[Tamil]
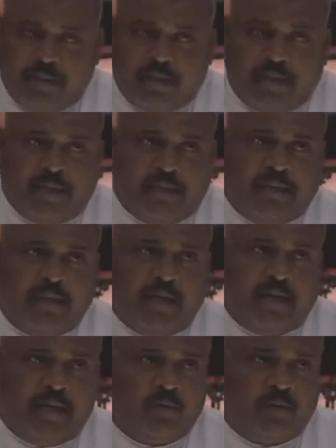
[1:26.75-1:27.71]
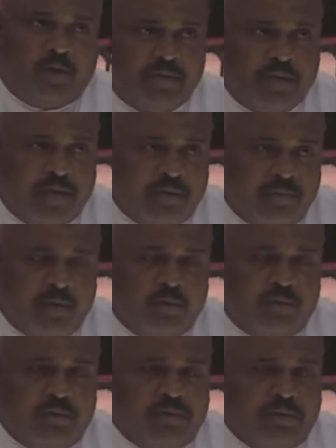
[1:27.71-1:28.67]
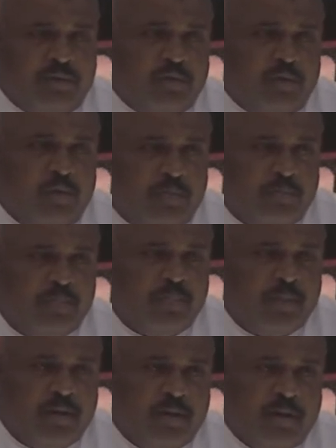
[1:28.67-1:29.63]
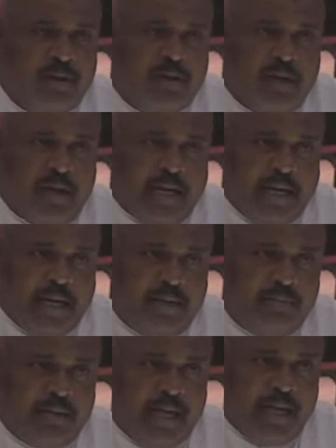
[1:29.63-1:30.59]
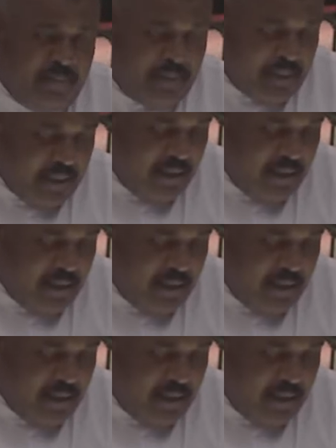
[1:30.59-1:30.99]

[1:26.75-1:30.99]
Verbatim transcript: என்ற கருத்தை நாங்கள் தொடர்ச்சியாக வலியுறுத்தி வந்திருந்தோம் ஆனாலும் யாரும் அதை